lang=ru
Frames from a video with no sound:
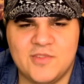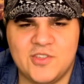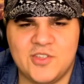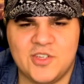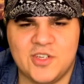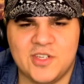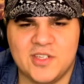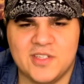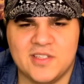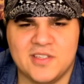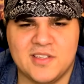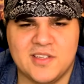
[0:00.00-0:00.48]

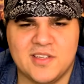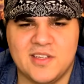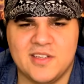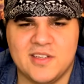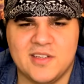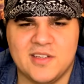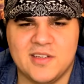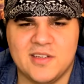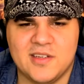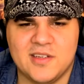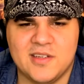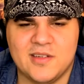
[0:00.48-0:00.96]
Честно, Но
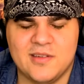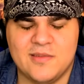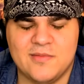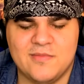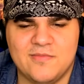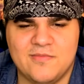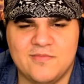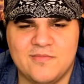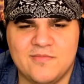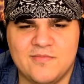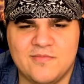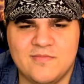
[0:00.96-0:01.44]
это... у мальчика
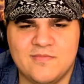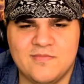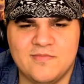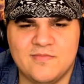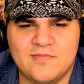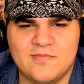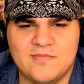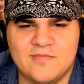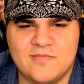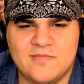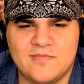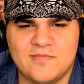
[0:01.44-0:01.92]
есть
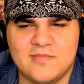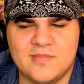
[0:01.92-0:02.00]
друг.